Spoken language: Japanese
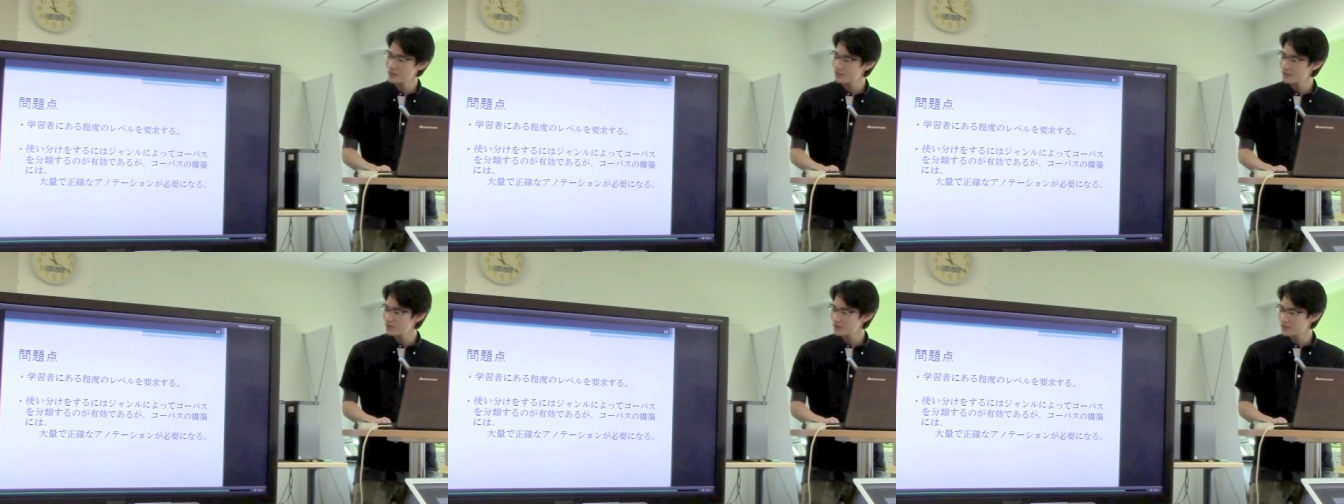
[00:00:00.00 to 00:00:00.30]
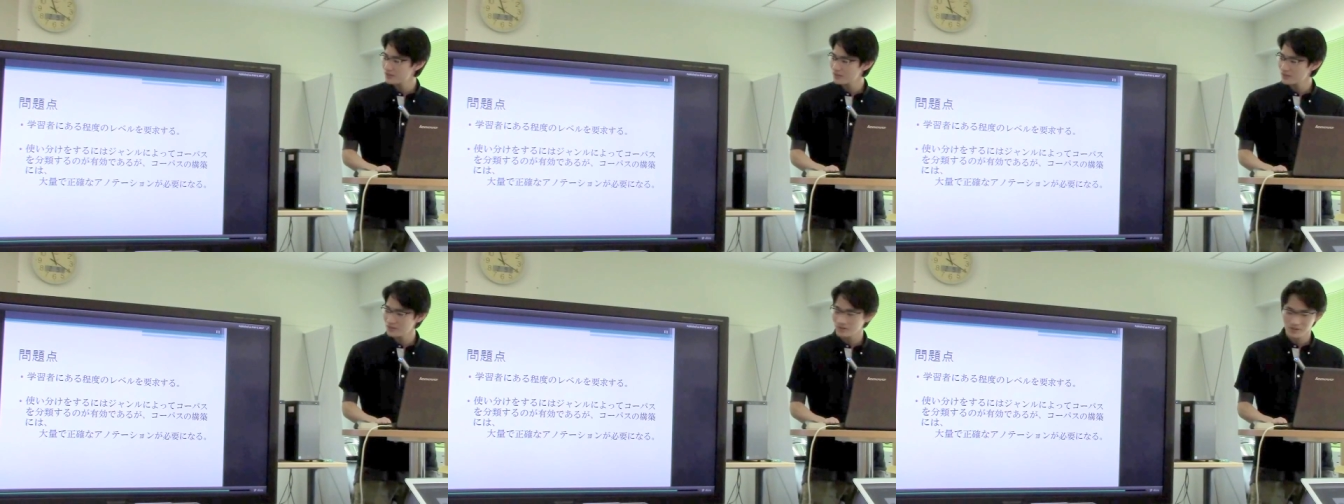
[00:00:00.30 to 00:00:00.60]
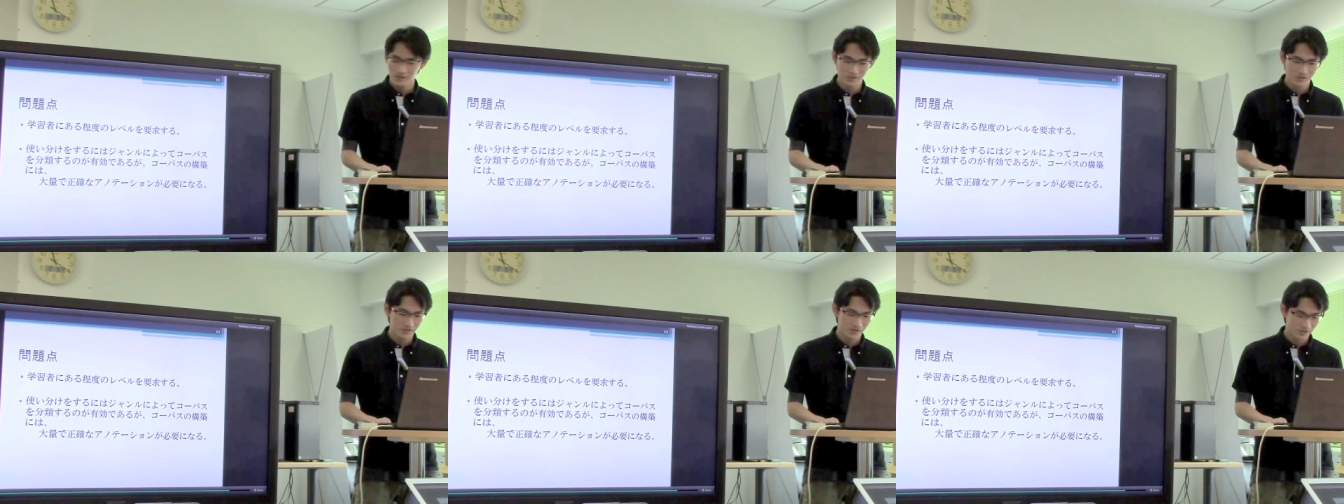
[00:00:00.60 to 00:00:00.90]
確なも
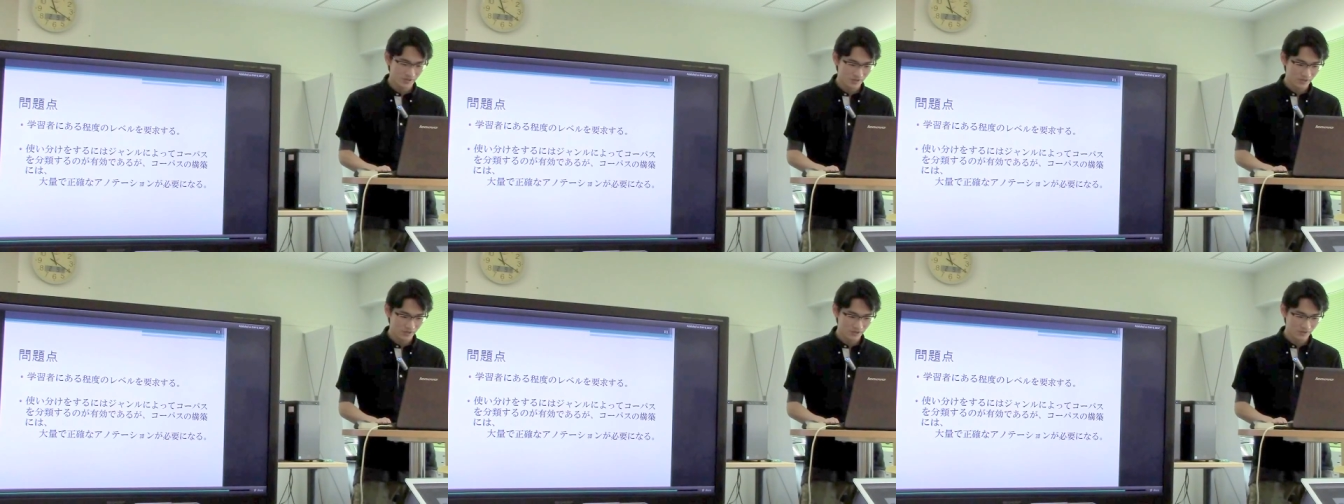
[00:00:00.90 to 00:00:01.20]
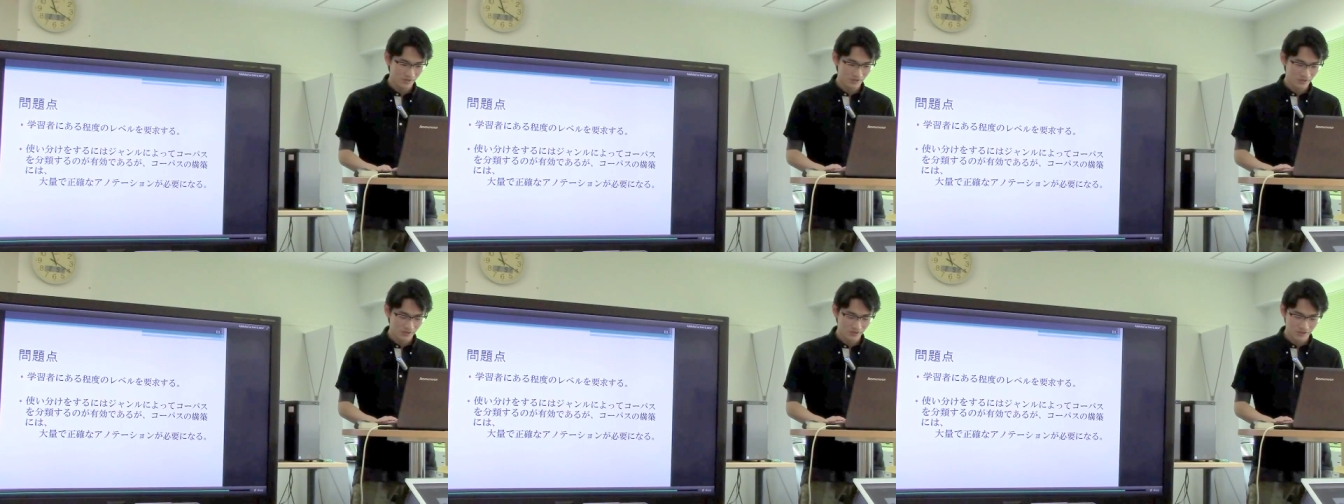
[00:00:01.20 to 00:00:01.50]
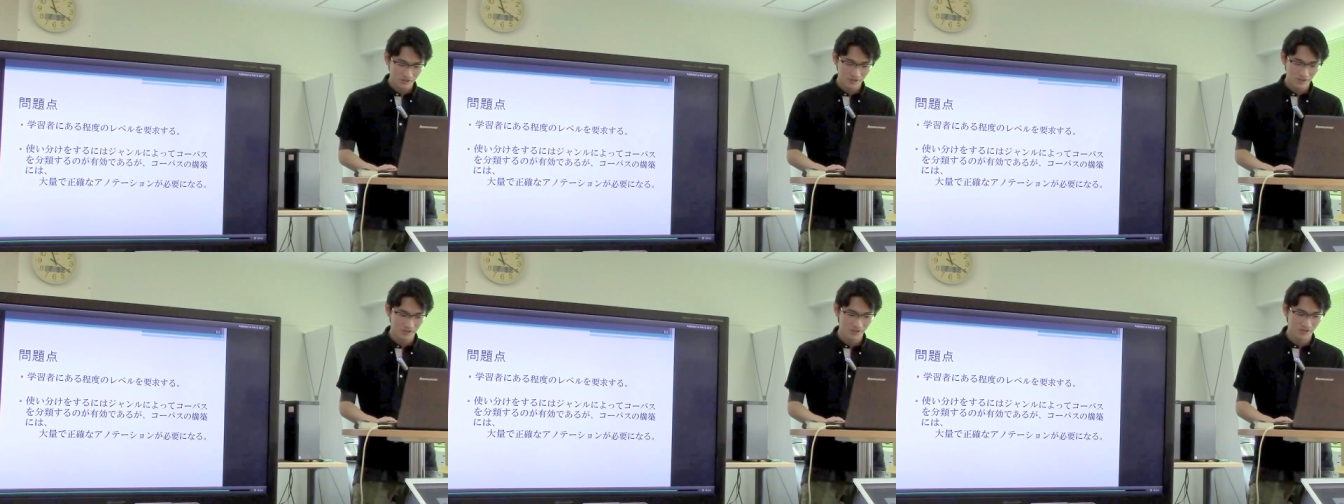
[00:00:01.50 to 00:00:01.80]
のを作ろうとする
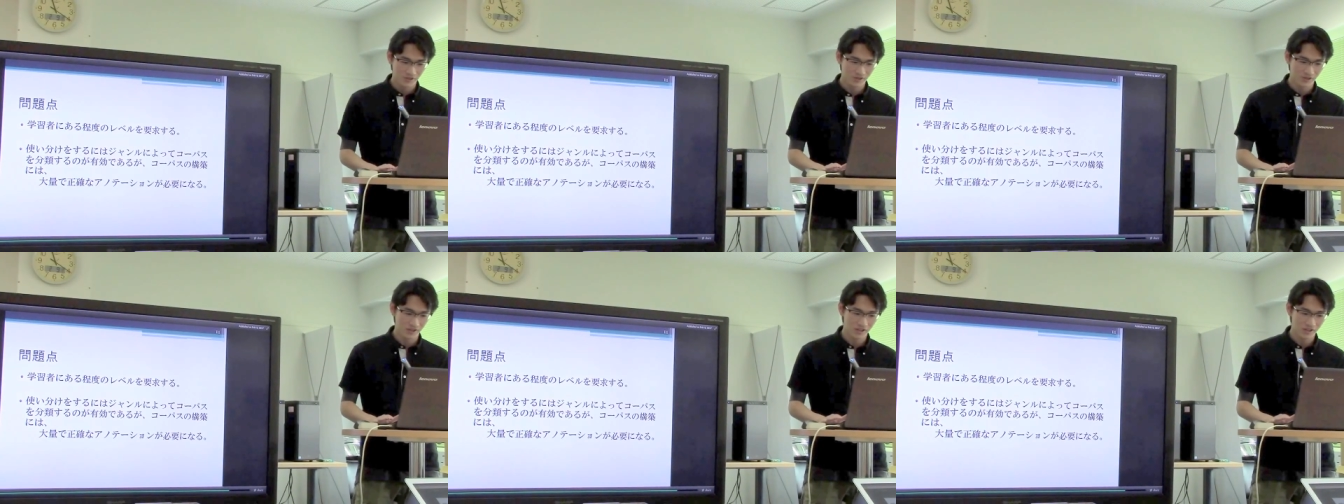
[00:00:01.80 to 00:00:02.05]
と非常